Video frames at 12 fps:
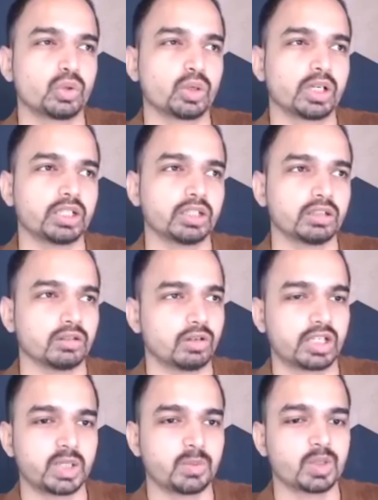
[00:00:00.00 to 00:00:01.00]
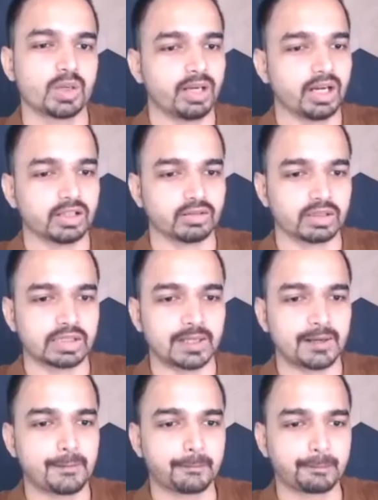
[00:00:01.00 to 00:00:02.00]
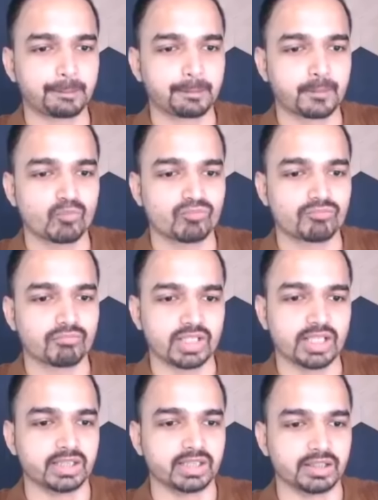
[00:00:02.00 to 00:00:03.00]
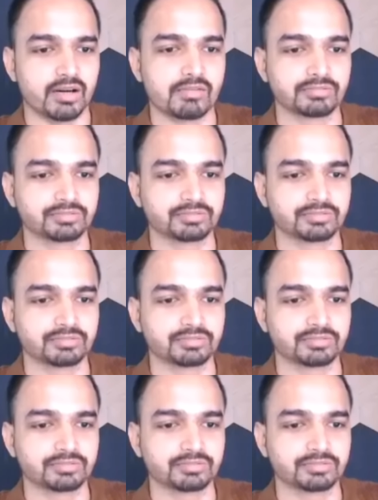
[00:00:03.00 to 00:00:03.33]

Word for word: हो गई और टीम तमिलाज हो गई ये तीन